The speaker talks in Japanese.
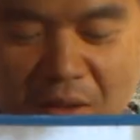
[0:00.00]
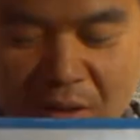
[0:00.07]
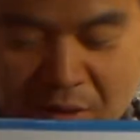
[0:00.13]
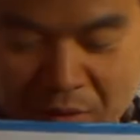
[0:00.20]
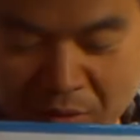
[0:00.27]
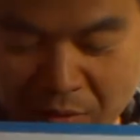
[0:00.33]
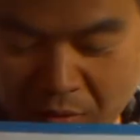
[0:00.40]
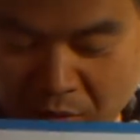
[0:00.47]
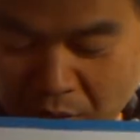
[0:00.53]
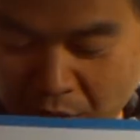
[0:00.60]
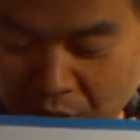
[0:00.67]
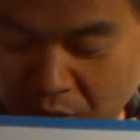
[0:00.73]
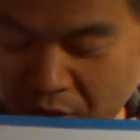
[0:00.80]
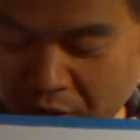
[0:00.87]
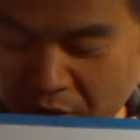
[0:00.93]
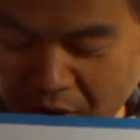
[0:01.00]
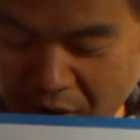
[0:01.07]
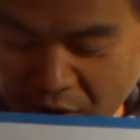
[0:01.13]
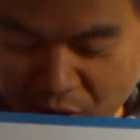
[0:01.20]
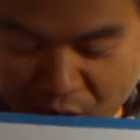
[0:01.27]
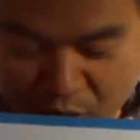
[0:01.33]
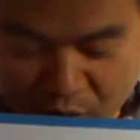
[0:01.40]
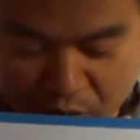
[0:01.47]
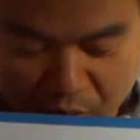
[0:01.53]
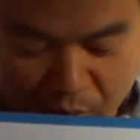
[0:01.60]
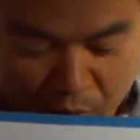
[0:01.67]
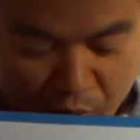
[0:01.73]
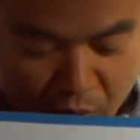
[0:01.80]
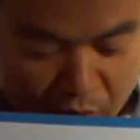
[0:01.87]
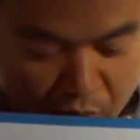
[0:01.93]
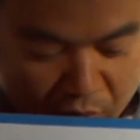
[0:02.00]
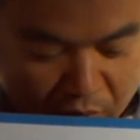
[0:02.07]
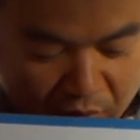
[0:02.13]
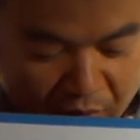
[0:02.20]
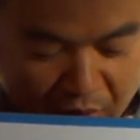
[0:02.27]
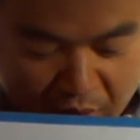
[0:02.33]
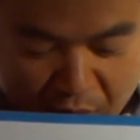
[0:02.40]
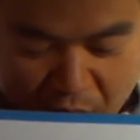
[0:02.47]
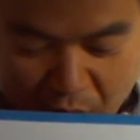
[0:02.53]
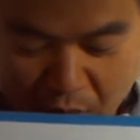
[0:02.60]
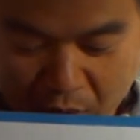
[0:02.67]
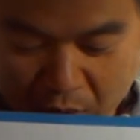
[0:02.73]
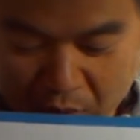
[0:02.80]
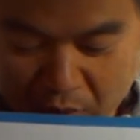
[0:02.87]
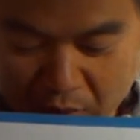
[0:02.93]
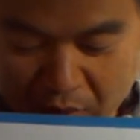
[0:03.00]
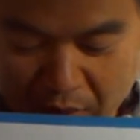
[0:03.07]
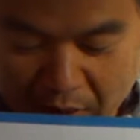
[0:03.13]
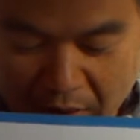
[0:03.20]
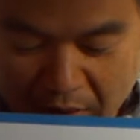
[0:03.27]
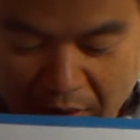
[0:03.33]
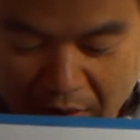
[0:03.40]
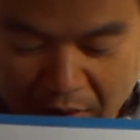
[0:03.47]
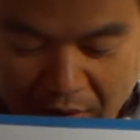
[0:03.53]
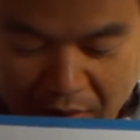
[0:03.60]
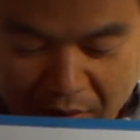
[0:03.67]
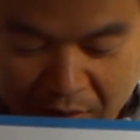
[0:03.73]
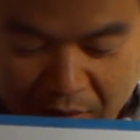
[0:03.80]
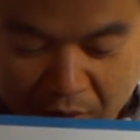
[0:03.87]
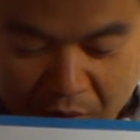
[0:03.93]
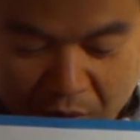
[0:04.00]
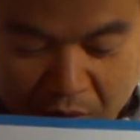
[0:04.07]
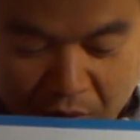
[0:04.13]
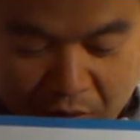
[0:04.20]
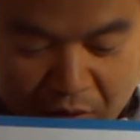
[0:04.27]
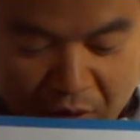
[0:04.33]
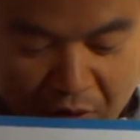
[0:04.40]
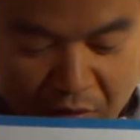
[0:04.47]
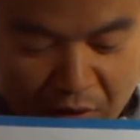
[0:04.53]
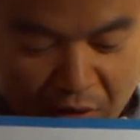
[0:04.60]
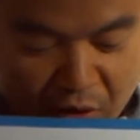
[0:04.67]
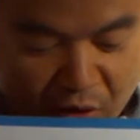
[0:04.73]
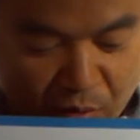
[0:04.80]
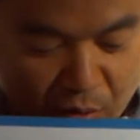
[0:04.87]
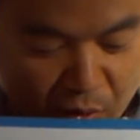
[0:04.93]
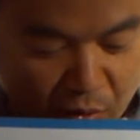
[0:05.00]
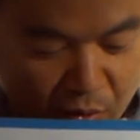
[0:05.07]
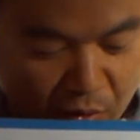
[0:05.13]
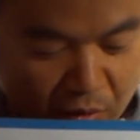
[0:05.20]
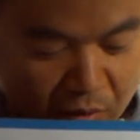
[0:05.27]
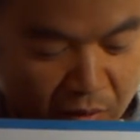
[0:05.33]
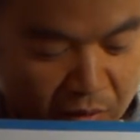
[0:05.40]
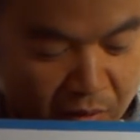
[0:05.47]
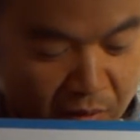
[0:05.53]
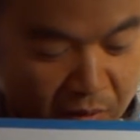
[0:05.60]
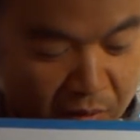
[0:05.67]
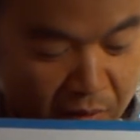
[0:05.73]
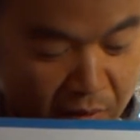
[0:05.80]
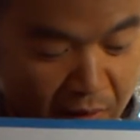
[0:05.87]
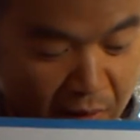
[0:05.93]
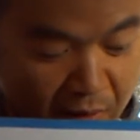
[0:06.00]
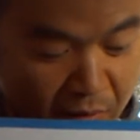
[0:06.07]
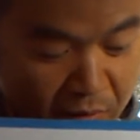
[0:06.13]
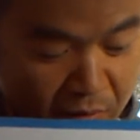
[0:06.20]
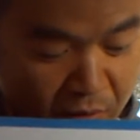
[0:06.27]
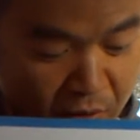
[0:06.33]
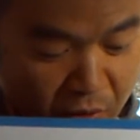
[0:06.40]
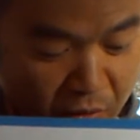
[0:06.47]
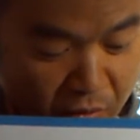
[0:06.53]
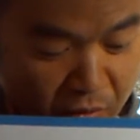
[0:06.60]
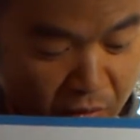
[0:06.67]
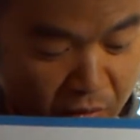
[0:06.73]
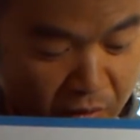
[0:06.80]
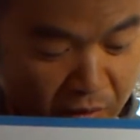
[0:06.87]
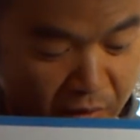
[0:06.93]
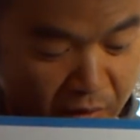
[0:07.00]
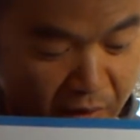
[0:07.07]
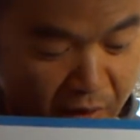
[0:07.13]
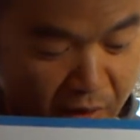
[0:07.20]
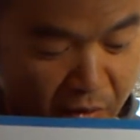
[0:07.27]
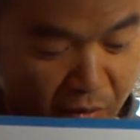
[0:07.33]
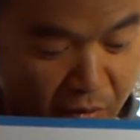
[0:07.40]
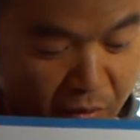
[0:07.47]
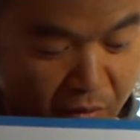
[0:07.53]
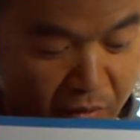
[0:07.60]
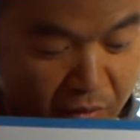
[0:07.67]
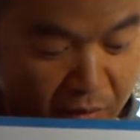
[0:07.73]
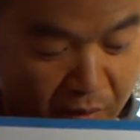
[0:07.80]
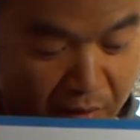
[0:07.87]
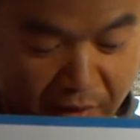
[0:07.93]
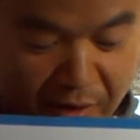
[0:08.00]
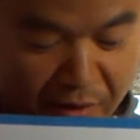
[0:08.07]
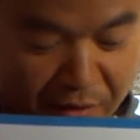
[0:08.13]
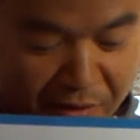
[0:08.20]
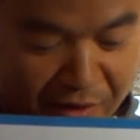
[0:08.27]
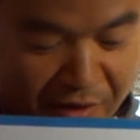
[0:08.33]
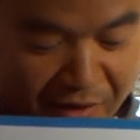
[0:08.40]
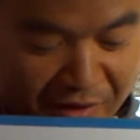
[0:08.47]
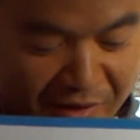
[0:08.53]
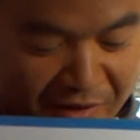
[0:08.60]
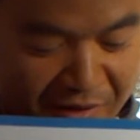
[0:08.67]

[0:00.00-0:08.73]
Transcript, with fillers: ね古くて良いもの伝統対古くて悪いもの慣習制度制度じゃない